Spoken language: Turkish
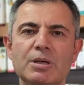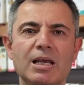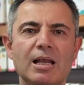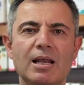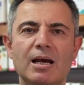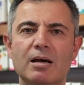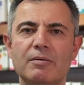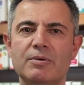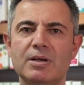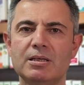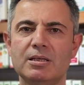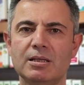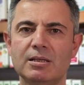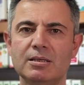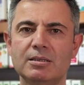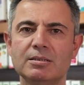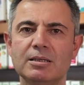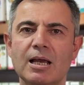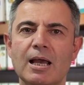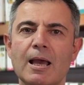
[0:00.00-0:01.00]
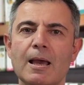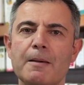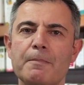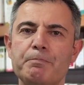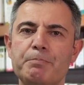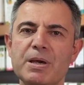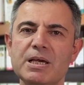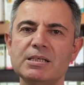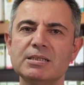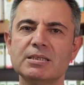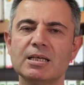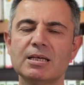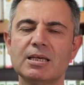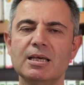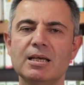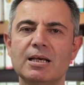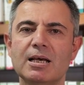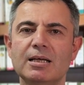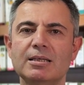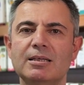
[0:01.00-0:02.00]
ilave edilir. 5
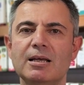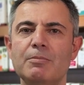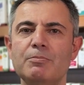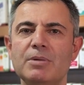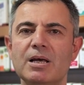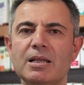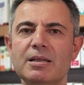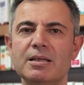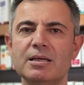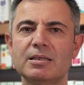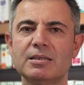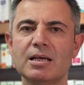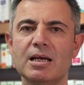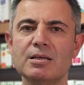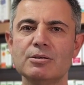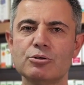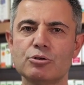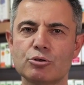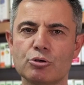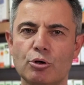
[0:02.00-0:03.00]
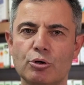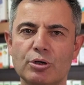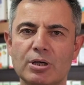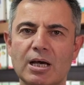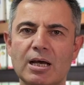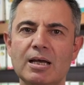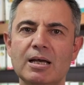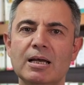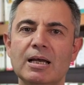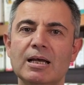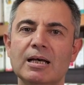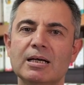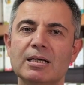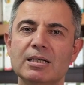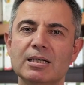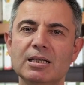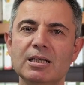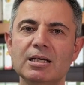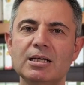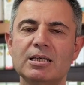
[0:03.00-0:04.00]
dakika demlendikten sonra
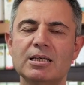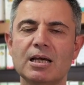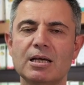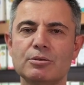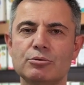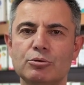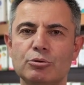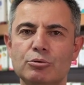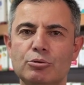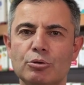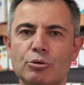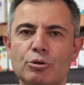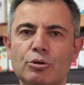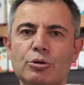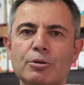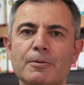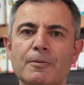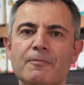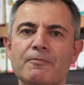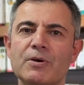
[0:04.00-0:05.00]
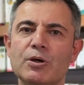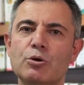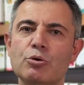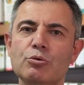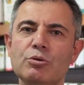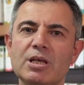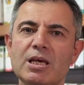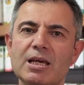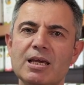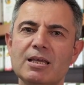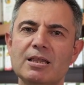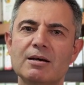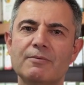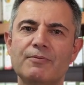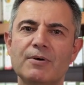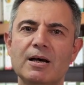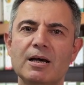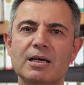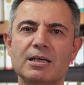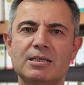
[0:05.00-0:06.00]
ılıkken süzülür ve günde iki
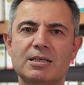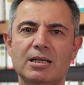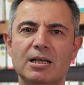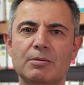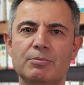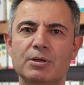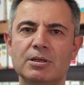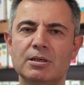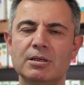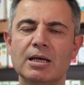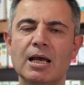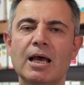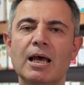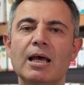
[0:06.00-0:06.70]
defa içilebilir.